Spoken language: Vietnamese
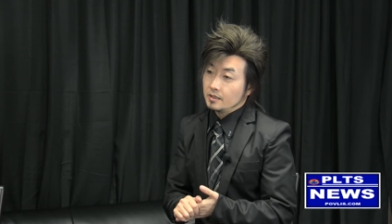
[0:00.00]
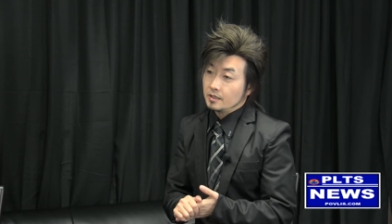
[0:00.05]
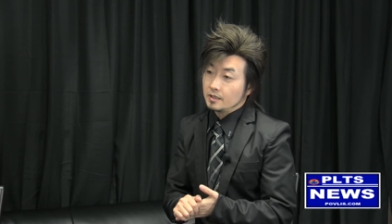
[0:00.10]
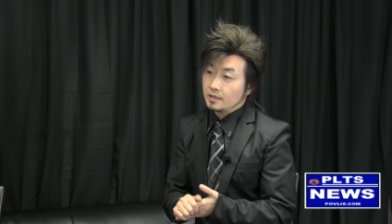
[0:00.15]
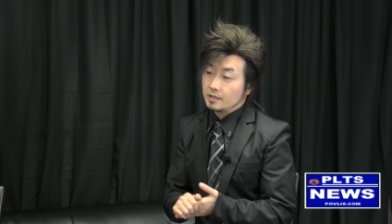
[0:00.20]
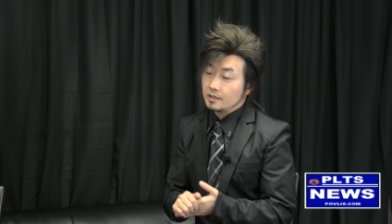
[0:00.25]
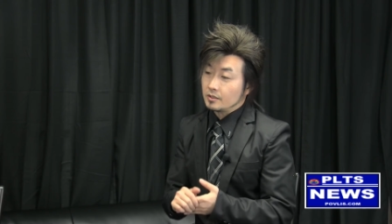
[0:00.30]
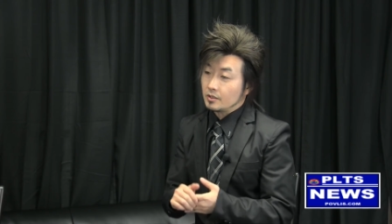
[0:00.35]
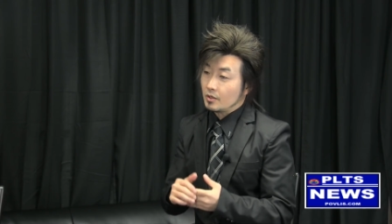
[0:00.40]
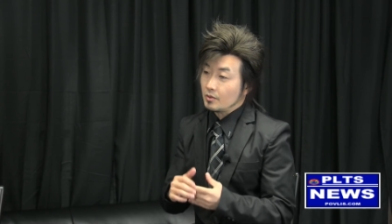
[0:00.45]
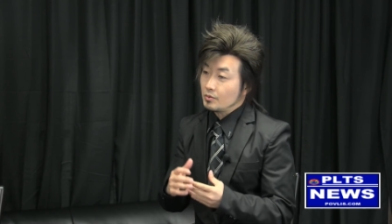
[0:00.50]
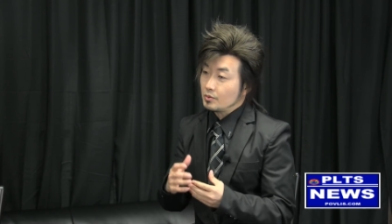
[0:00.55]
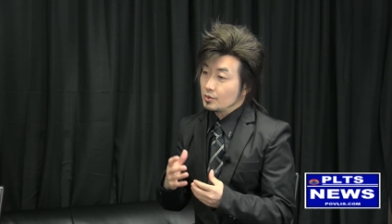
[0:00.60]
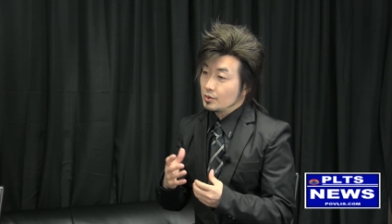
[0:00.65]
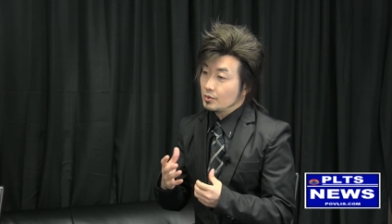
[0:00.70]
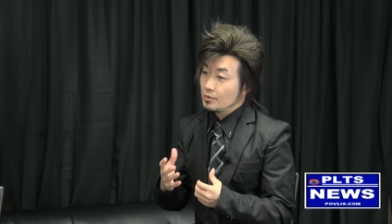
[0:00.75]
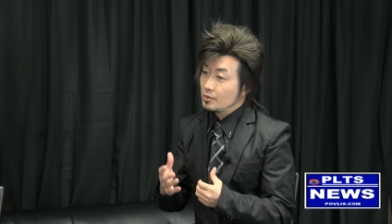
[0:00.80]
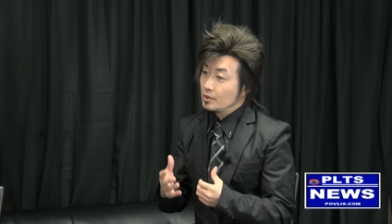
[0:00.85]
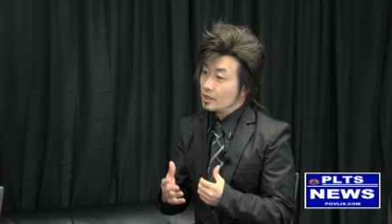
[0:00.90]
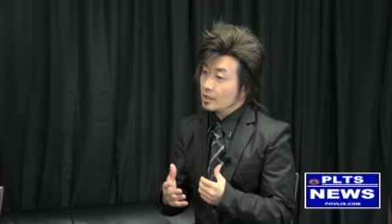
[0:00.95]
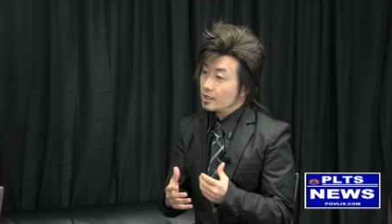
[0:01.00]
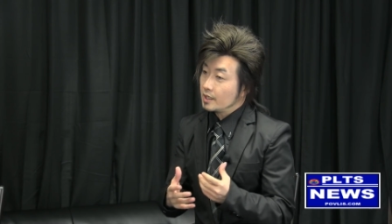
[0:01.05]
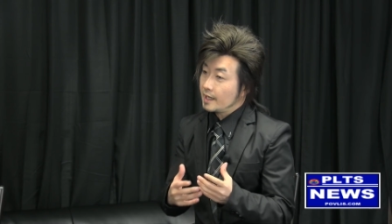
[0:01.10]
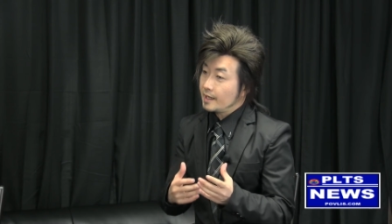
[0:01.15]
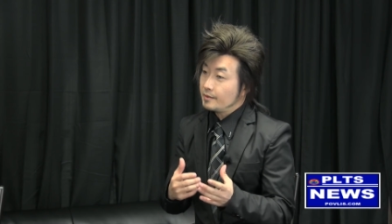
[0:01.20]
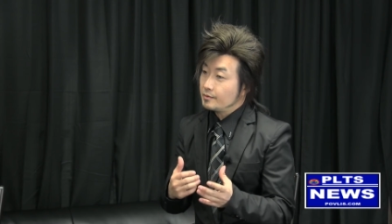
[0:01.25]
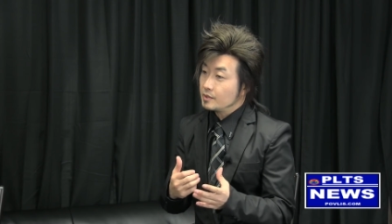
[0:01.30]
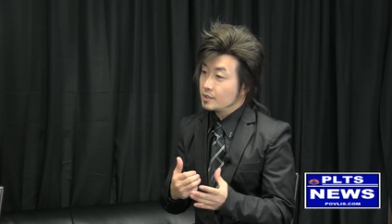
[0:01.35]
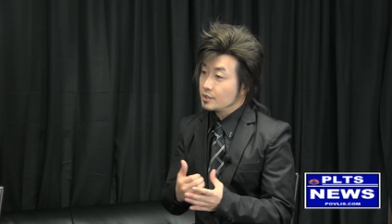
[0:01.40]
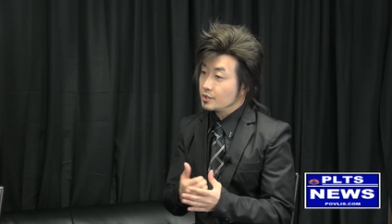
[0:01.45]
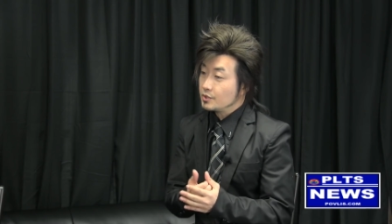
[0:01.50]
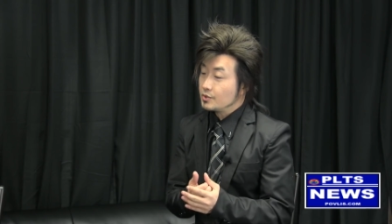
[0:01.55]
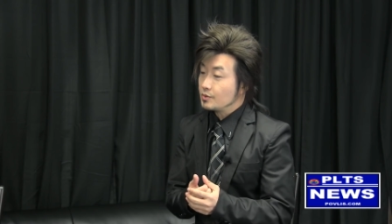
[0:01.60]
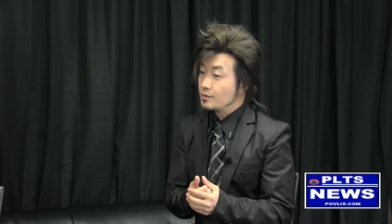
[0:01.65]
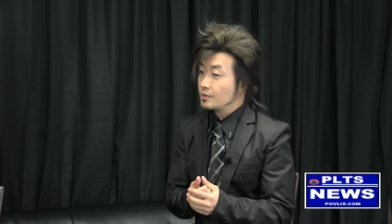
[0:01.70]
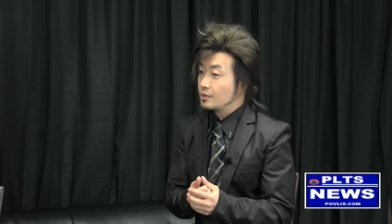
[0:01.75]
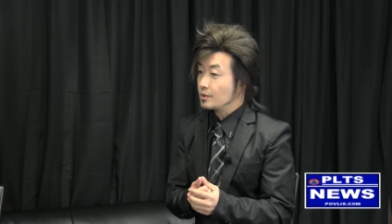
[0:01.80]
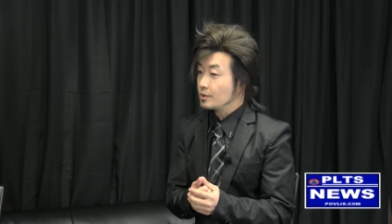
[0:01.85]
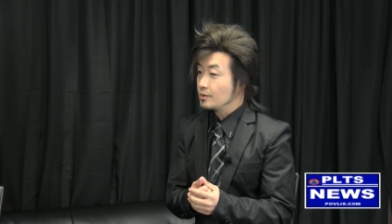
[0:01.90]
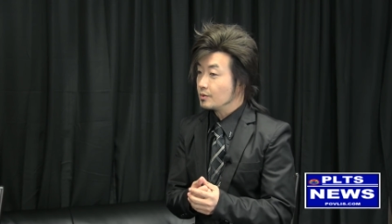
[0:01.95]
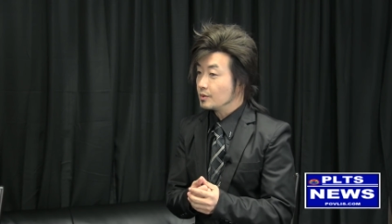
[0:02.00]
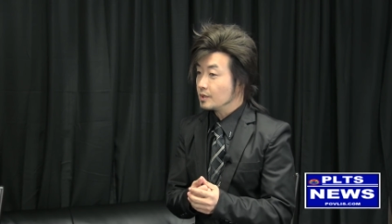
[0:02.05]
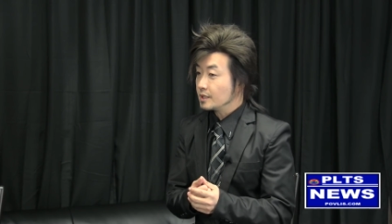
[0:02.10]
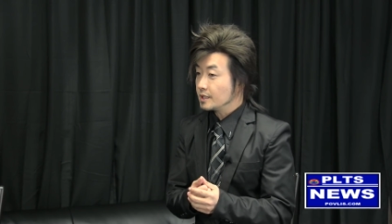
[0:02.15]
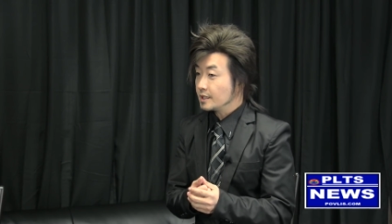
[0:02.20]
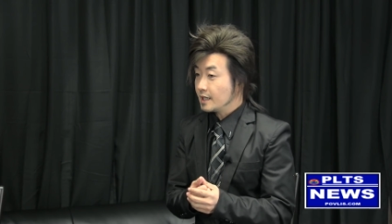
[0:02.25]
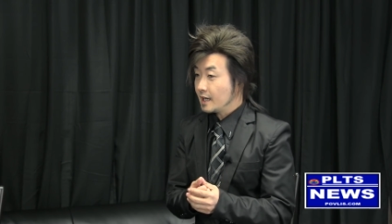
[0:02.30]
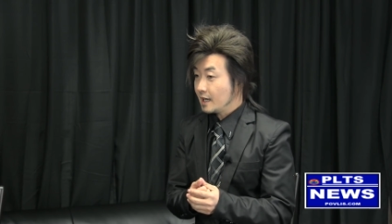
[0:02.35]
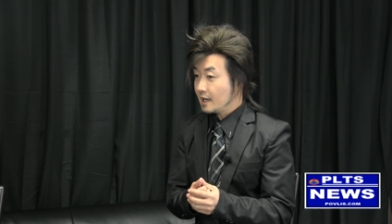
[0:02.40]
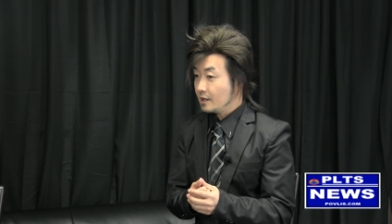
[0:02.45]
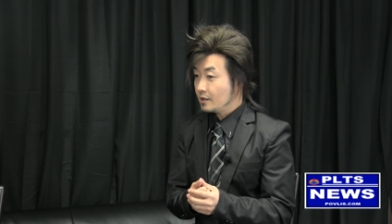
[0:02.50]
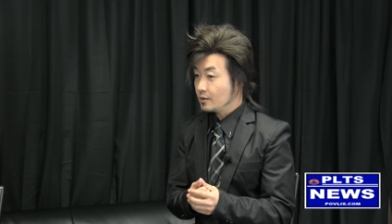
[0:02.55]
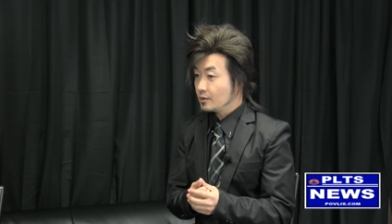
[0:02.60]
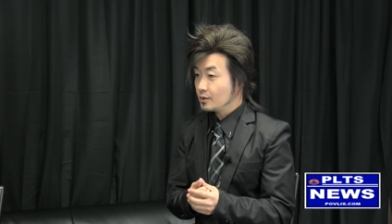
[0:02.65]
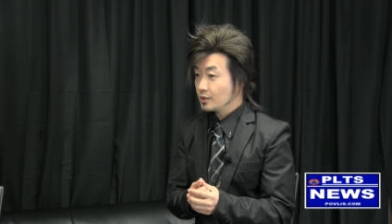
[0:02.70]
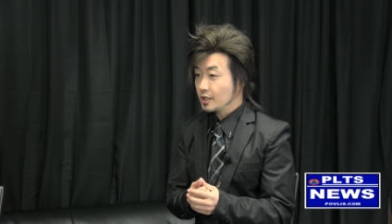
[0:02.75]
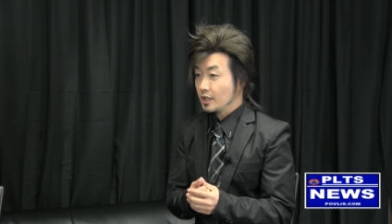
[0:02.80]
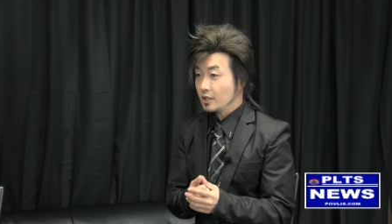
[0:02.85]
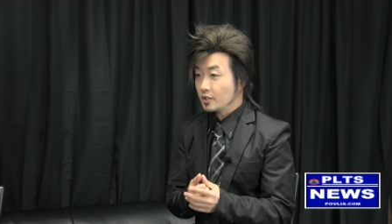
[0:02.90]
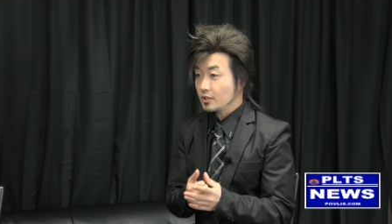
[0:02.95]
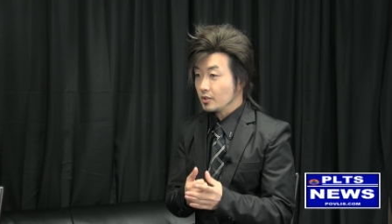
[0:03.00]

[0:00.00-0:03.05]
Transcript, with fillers: ờ, cho ô tô qua lái qua chùn lô qua đá lô thế